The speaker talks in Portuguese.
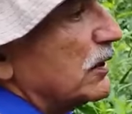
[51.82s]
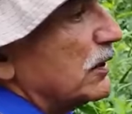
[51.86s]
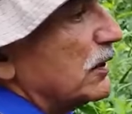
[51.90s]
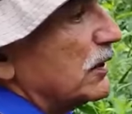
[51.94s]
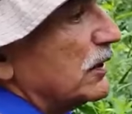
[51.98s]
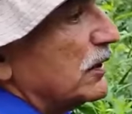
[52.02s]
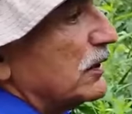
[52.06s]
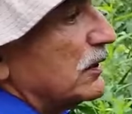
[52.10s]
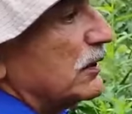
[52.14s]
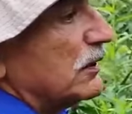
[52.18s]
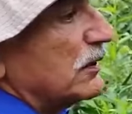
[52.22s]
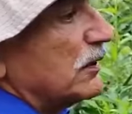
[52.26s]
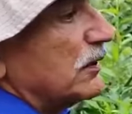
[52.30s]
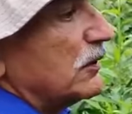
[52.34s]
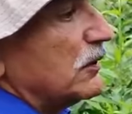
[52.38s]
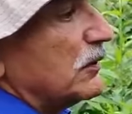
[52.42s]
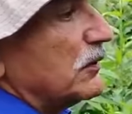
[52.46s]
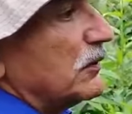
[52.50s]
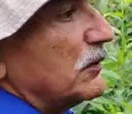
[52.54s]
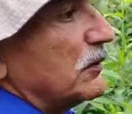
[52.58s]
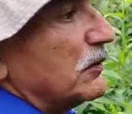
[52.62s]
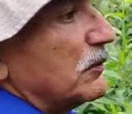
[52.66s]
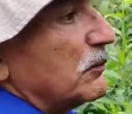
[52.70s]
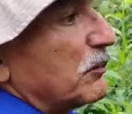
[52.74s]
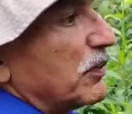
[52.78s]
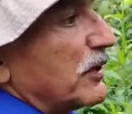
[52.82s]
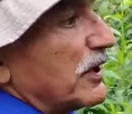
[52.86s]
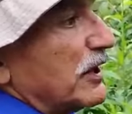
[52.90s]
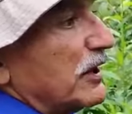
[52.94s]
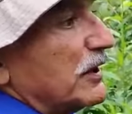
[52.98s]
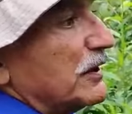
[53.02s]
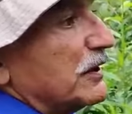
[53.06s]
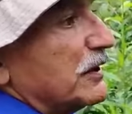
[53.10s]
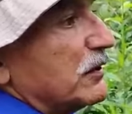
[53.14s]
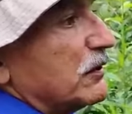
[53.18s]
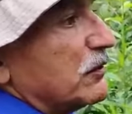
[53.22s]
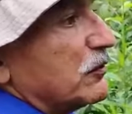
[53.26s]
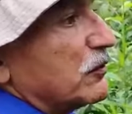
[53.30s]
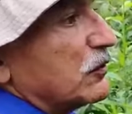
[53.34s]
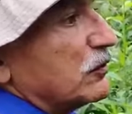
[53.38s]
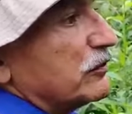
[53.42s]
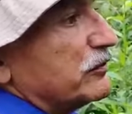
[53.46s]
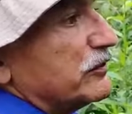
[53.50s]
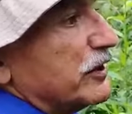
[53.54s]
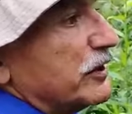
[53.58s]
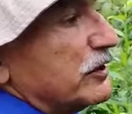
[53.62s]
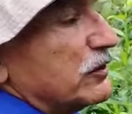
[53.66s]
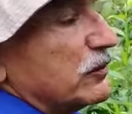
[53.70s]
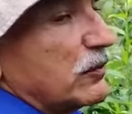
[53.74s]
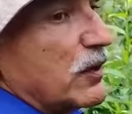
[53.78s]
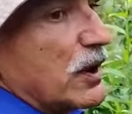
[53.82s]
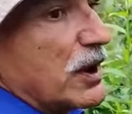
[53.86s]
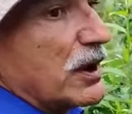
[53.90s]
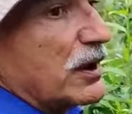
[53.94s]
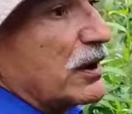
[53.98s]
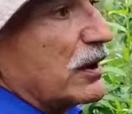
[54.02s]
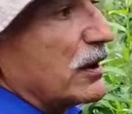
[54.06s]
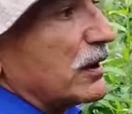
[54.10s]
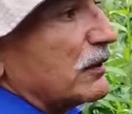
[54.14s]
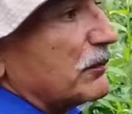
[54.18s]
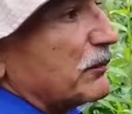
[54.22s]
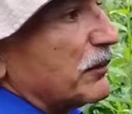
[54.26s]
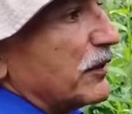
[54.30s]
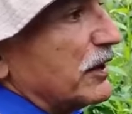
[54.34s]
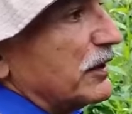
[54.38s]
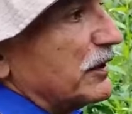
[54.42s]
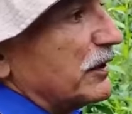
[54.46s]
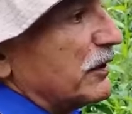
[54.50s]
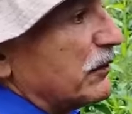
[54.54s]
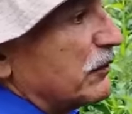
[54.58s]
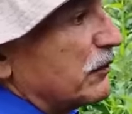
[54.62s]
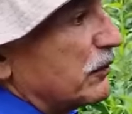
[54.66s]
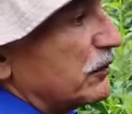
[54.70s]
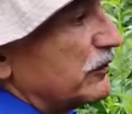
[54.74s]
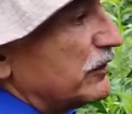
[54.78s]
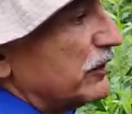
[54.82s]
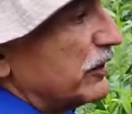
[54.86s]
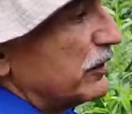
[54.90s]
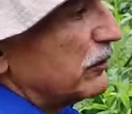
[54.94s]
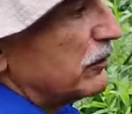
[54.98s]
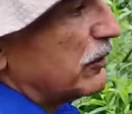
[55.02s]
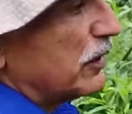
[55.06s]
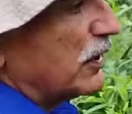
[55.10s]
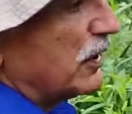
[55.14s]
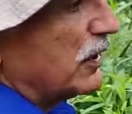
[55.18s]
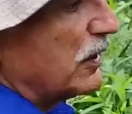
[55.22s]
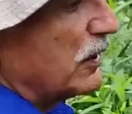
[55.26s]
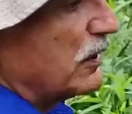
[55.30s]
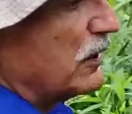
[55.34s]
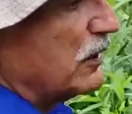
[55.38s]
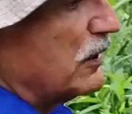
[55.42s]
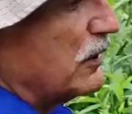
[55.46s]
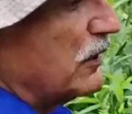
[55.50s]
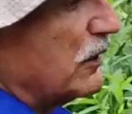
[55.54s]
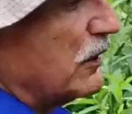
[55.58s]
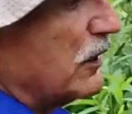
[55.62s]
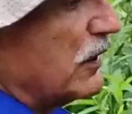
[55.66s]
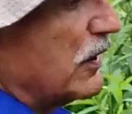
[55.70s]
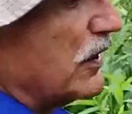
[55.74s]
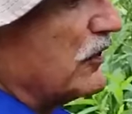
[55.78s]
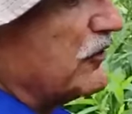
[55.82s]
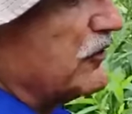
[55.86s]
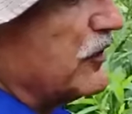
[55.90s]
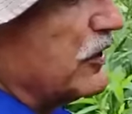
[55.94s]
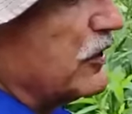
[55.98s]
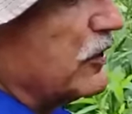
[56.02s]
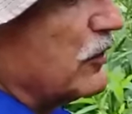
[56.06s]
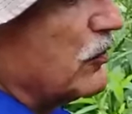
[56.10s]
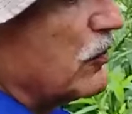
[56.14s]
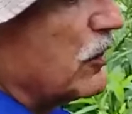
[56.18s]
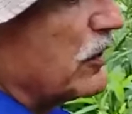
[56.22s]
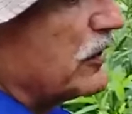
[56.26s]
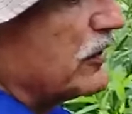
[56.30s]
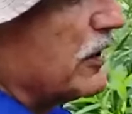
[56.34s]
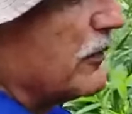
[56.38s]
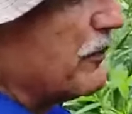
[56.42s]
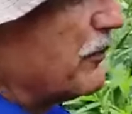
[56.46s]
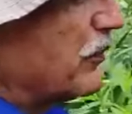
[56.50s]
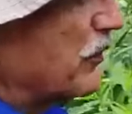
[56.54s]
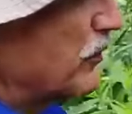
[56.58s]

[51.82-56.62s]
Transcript: Pode descer pra cá. Pra ele não continuar, pra ele não continuar, a gente corta a